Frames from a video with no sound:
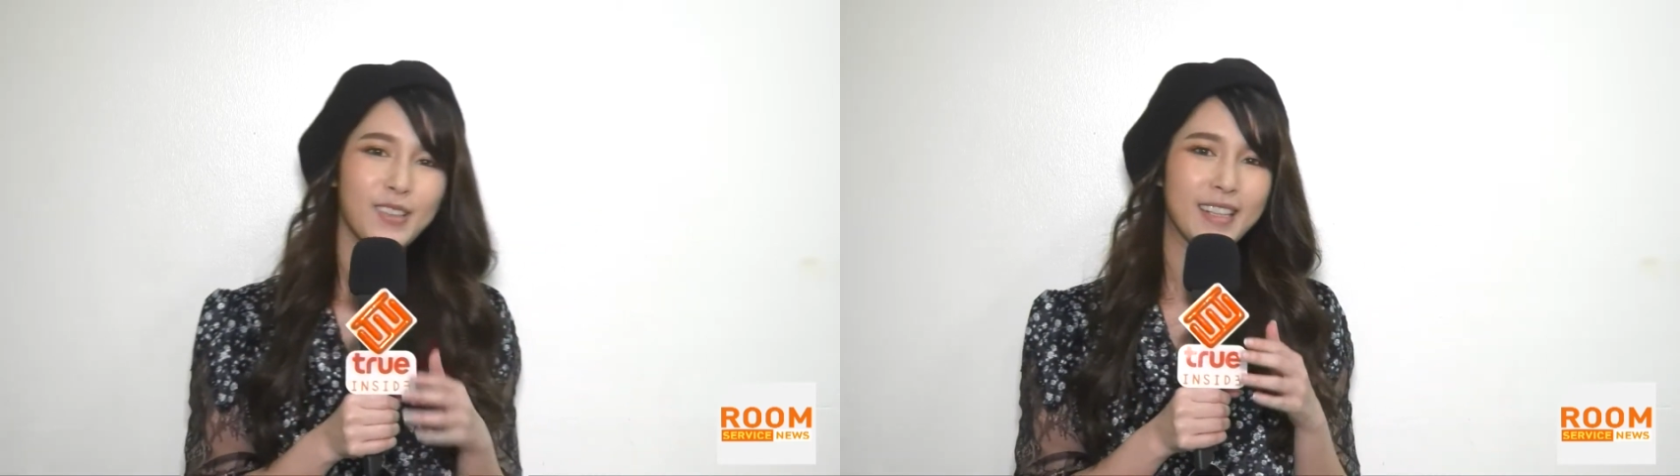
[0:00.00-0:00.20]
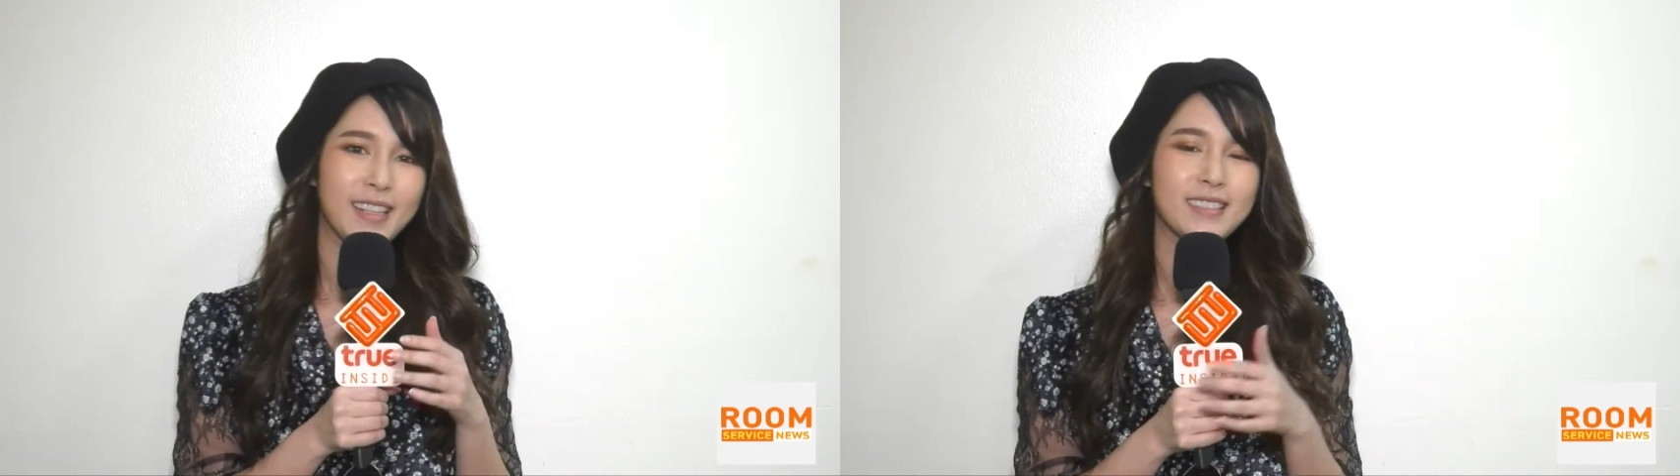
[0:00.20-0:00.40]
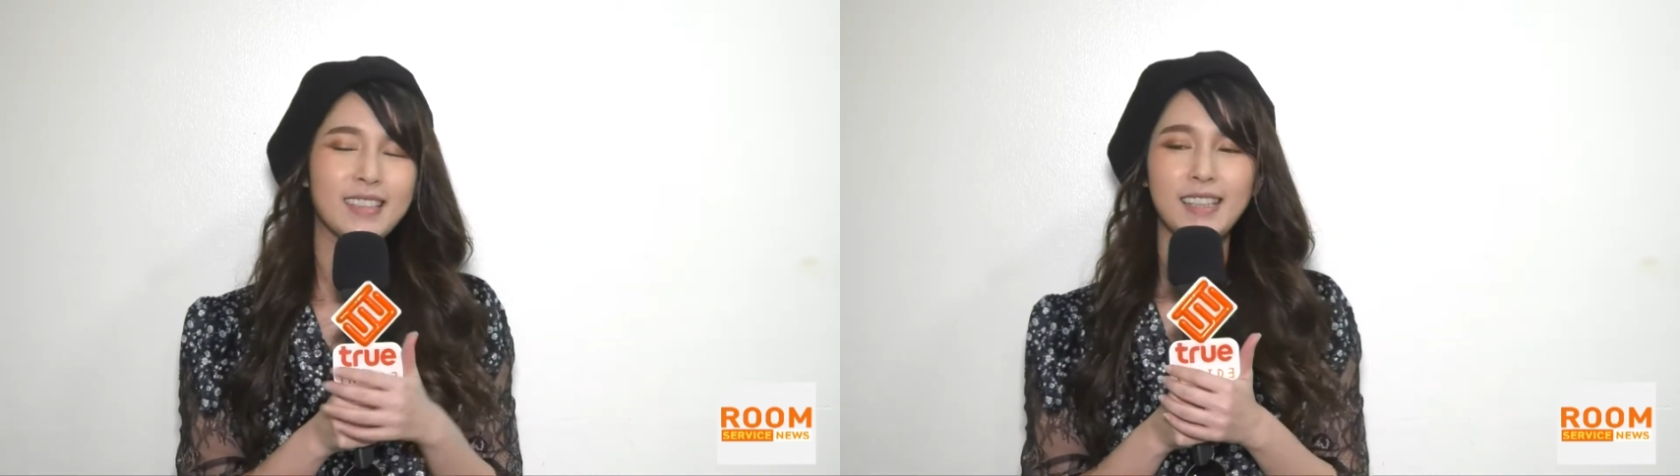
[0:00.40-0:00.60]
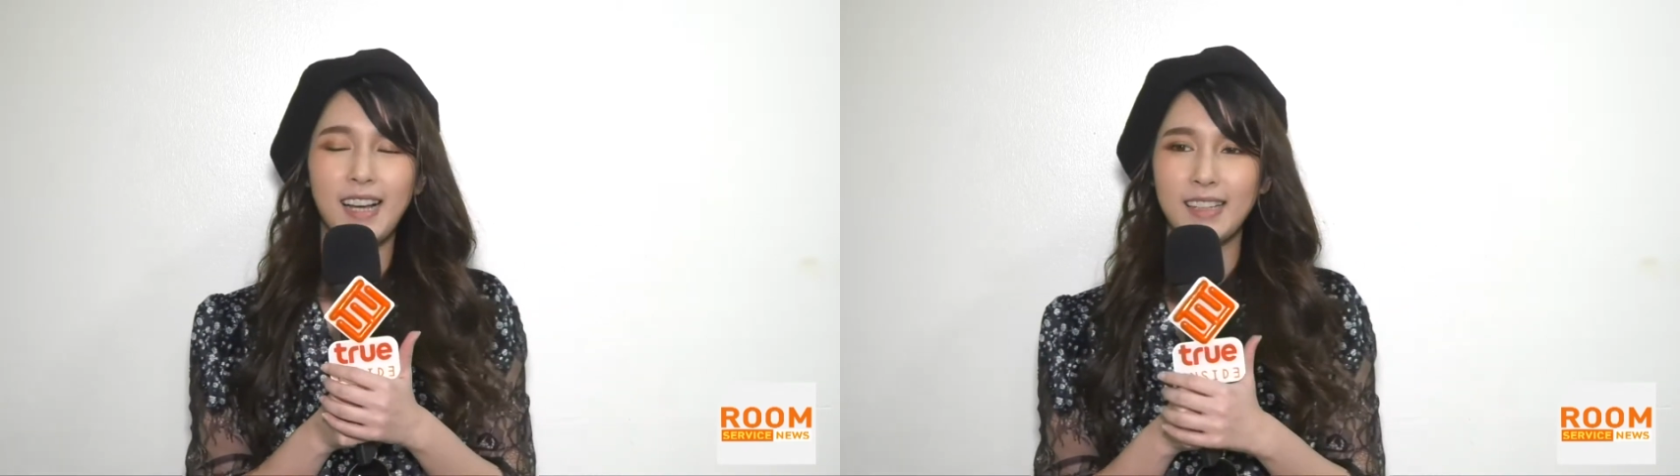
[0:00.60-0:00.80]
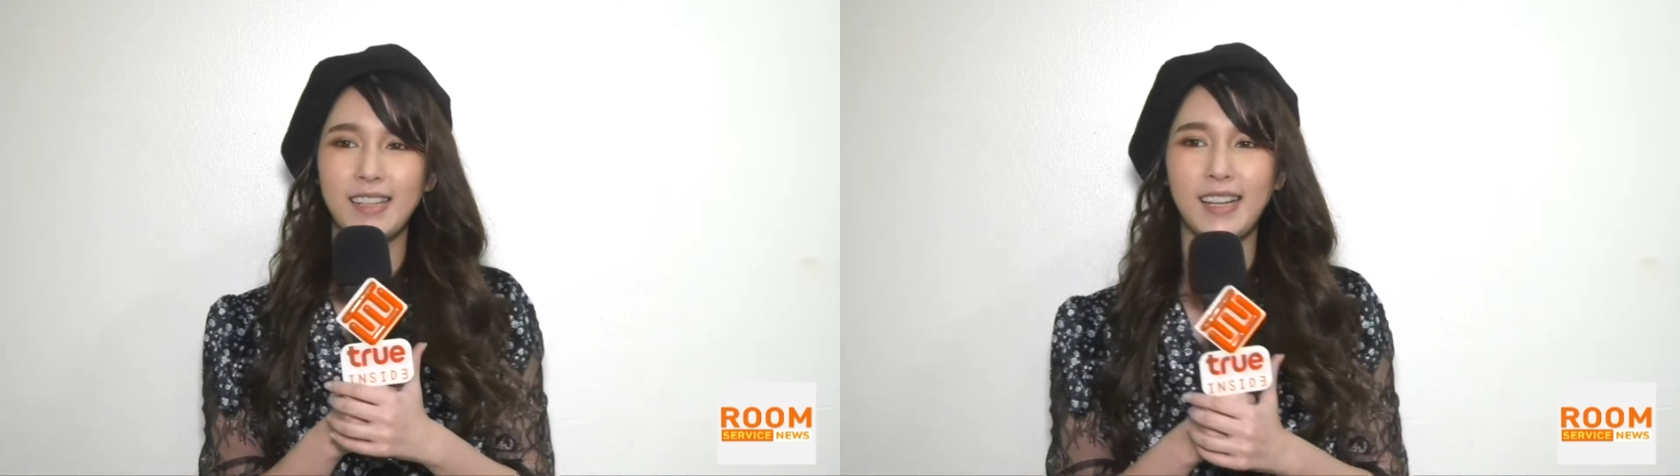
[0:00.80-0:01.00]
วดีน่าจะ
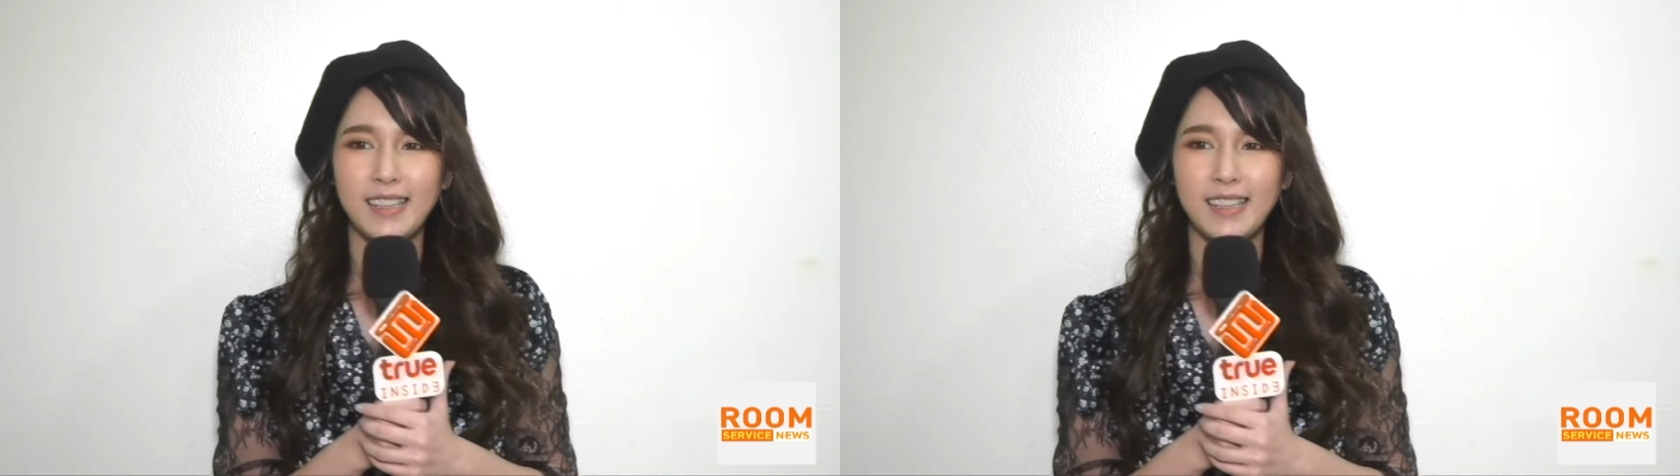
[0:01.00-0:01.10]
ยัง